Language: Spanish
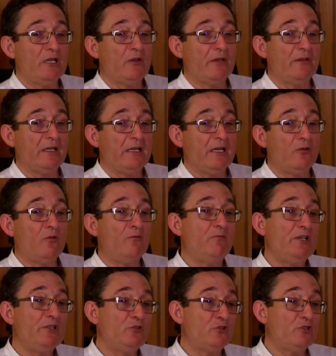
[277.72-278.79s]
claro, hace que el
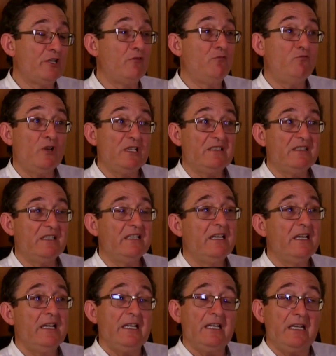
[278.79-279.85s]
conflicto sea fuerte,
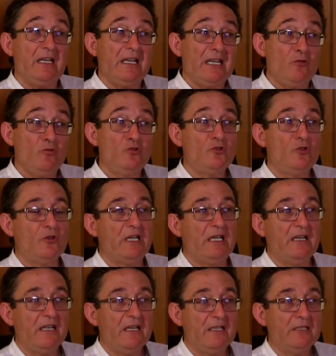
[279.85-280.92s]
el uso
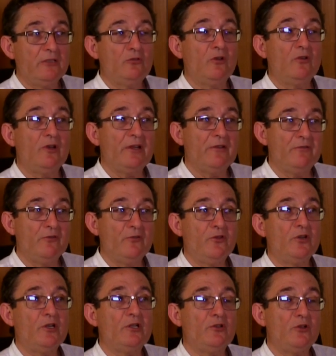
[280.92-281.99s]
del ejército en
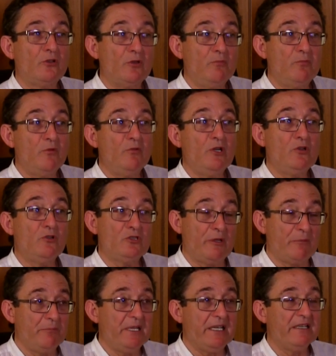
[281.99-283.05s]
funciones de orden público
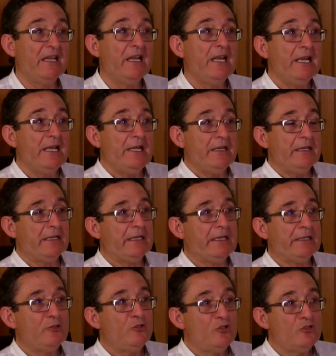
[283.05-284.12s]
también,
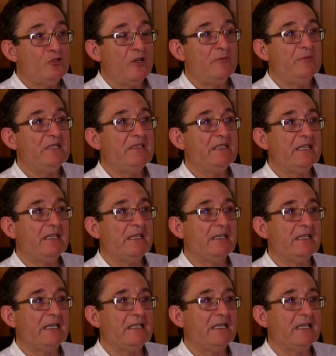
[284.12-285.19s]
eh, no solamente
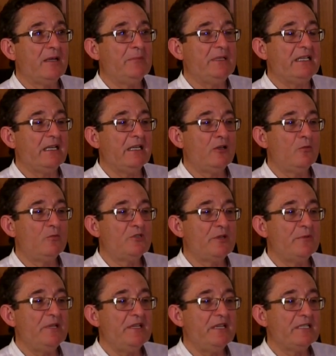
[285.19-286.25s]
en grandes capitales como
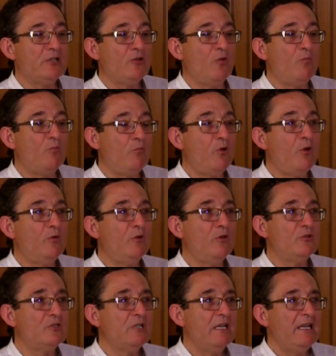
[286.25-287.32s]
Sevilla, sino en
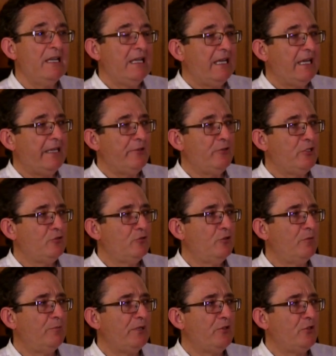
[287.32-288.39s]
pueblos, hay un
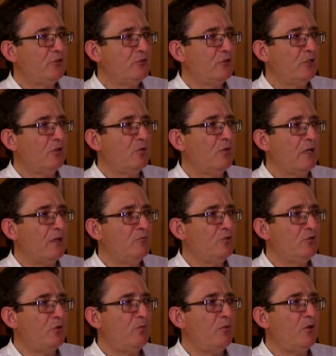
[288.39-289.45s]
estudio precioso de, que en
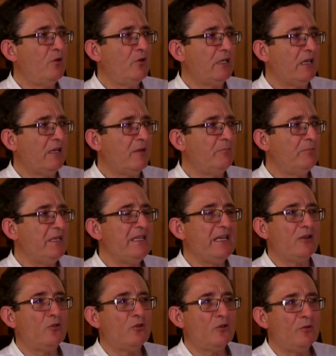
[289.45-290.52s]
muchos pueblos de la
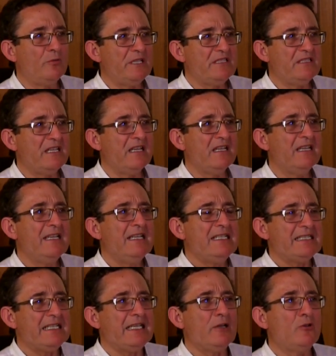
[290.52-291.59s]
campiña cordobesa,
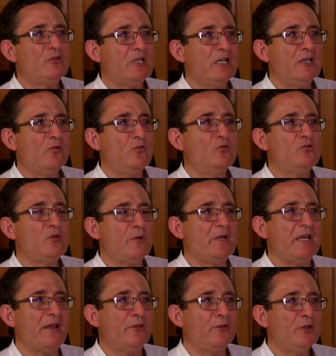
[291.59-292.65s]
se llegó a usar incluso
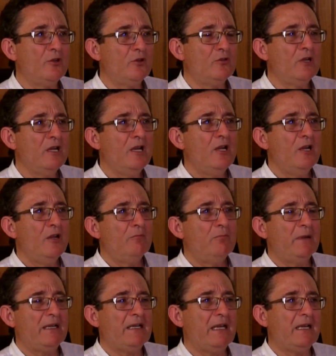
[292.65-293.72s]
aviación
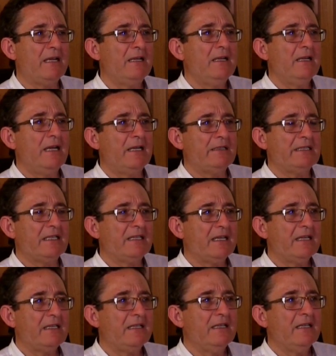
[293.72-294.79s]
para
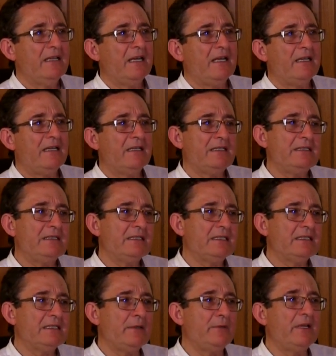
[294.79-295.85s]
atacar a la gente
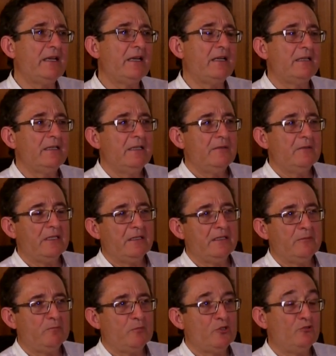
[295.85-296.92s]
que se había
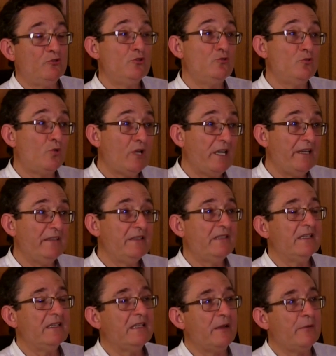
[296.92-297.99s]
eh, puesto
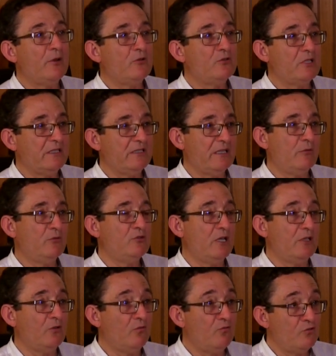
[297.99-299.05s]
insurgente, que había estado
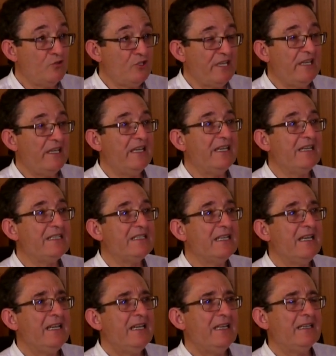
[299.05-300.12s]
usando fusiles,
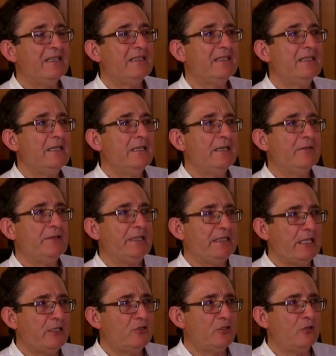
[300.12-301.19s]
eh,
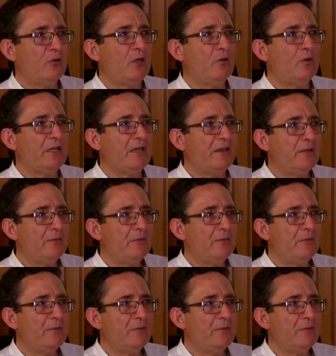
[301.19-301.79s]
enfrentándose con la Guardia